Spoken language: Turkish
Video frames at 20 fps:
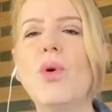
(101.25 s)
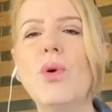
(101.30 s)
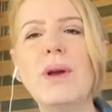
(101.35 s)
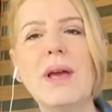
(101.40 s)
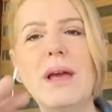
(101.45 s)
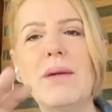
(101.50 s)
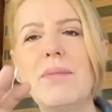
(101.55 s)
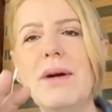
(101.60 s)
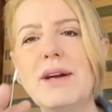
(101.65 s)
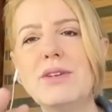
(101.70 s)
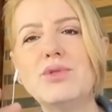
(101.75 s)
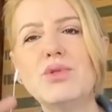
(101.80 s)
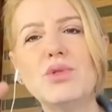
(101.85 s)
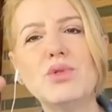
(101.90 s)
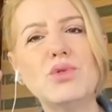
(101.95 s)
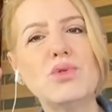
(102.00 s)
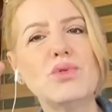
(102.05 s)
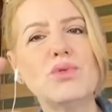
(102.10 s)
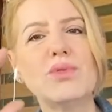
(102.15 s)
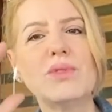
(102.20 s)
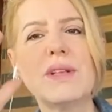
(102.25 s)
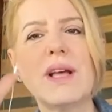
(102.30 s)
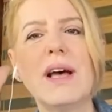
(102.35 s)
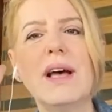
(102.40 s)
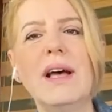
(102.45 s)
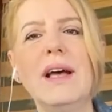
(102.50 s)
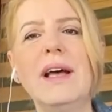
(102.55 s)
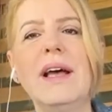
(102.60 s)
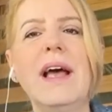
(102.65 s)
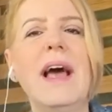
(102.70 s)
Okey ben çocuğunuza
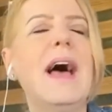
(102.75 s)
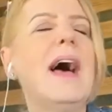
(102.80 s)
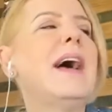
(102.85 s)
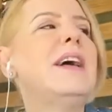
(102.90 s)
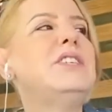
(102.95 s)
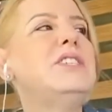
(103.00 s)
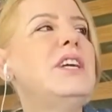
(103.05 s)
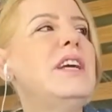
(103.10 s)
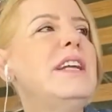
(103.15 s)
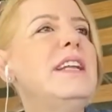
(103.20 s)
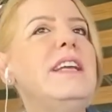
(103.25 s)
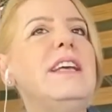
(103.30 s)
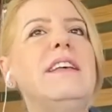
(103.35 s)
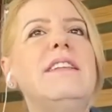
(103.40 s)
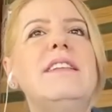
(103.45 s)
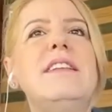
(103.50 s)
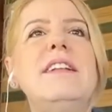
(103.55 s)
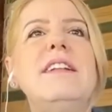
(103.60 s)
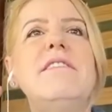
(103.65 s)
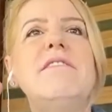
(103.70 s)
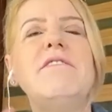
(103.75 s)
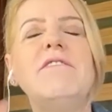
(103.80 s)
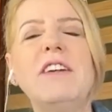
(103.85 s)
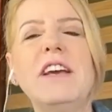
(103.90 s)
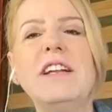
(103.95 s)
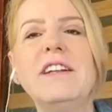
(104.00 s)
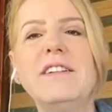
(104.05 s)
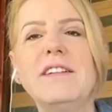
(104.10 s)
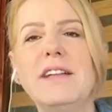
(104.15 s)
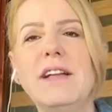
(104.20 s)
her şeyin iyisini
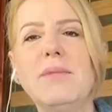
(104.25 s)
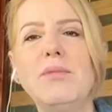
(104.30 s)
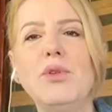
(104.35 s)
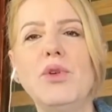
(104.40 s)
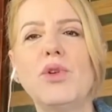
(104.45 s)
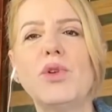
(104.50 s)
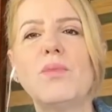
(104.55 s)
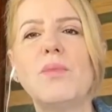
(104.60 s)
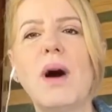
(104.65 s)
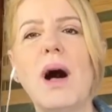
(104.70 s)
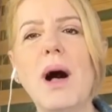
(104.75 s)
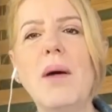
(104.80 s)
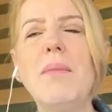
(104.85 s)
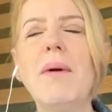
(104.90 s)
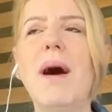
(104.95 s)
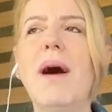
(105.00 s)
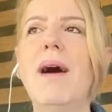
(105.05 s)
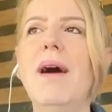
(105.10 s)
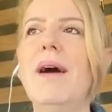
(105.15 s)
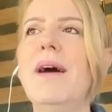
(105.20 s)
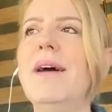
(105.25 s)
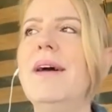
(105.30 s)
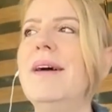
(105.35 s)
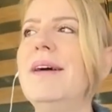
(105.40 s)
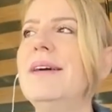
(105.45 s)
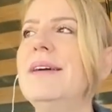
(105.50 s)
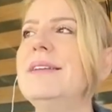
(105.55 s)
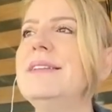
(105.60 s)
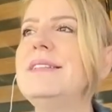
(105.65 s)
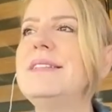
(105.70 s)
verin demiyorum ama
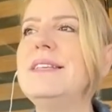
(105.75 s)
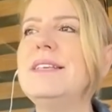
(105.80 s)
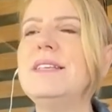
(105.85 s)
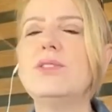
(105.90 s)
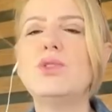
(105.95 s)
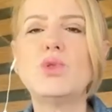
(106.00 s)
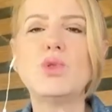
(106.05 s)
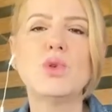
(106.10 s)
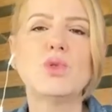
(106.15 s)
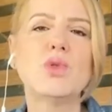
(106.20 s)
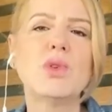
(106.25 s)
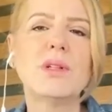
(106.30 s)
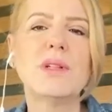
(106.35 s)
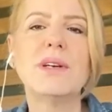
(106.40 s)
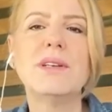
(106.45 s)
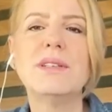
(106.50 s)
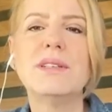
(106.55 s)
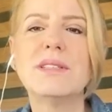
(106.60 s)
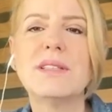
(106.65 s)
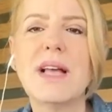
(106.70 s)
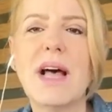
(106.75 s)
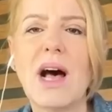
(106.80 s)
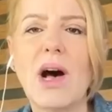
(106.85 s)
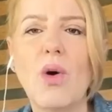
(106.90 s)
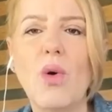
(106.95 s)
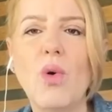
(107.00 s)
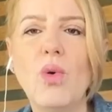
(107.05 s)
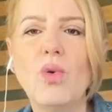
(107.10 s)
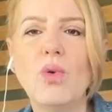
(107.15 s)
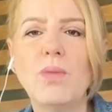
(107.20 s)
siz çocuklarınıza
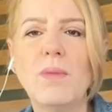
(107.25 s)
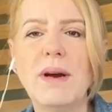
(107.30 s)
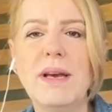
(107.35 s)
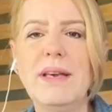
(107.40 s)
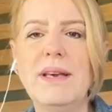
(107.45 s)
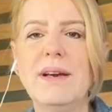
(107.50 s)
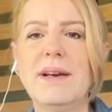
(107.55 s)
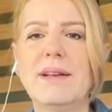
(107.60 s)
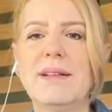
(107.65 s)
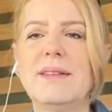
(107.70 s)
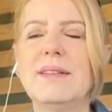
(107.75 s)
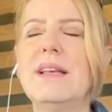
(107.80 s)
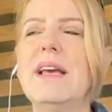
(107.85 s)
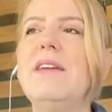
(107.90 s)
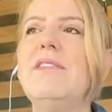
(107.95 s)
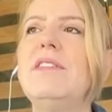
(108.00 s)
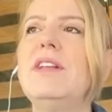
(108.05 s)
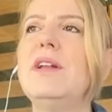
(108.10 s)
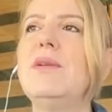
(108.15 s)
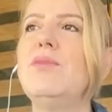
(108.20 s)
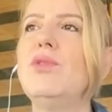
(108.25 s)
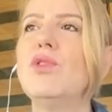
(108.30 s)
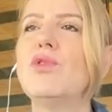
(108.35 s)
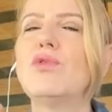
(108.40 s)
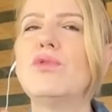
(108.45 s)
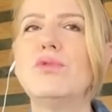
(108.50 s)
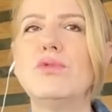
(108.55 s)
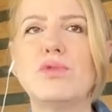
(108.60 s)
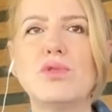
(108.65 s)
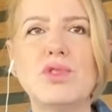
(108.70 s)
okumayı
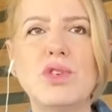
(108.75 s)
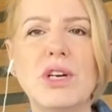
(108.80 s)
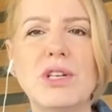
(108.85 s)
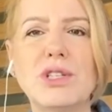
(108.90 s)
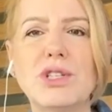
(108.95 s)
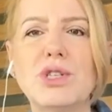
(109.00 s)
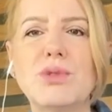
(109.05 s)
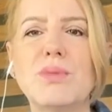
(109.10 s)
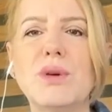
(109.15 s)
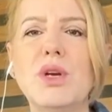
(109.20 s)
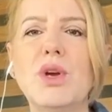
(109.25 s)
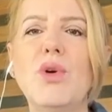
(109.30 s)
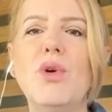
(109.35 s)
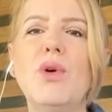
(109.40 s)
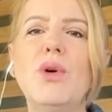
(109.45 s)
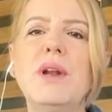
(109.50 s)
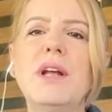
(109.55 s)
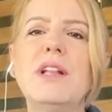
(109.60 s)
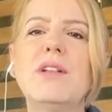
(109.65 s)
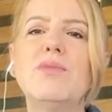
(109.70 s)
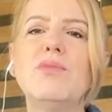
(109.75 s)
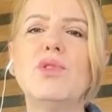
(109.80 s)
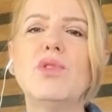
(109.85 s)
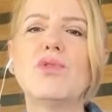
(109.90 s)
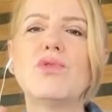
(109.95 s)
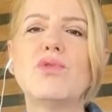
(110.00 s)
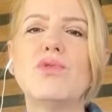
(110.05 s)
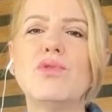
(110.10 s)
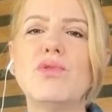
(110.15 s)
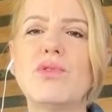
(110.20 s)
sevdirmiyorsunuz, çalışmayı
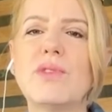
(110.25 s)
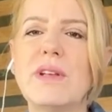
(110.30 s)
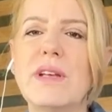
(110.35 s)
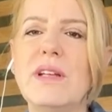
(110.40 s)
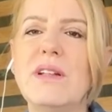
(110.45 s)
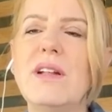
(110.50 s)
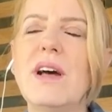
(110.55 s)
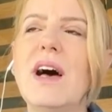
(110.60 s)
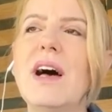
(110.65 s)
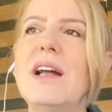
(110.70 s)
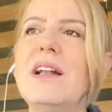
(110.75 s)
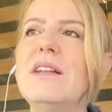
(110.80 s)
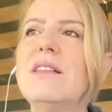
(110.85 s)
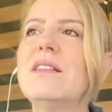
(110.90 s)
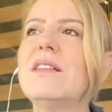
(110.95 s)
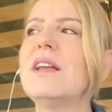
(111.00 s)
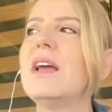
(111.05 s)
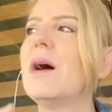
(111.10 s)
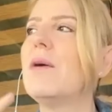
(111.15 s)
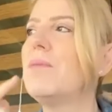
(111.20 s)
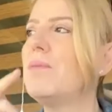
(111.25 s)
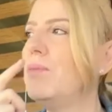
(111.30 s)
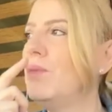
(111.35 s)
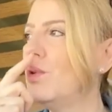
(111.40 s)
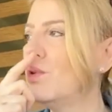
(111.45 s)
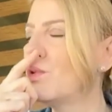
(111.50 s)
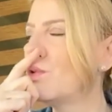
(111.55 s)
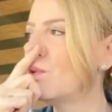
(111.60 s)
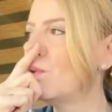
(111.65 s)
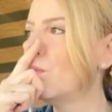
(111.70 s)
öğretmiyorsunuz, idealist
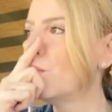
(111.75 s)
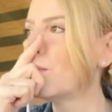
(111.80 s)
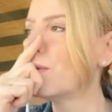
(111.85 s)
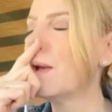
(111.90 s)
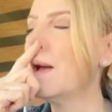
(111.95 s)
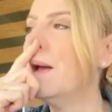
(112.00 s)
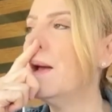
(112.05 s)
yapmıyorsunuz,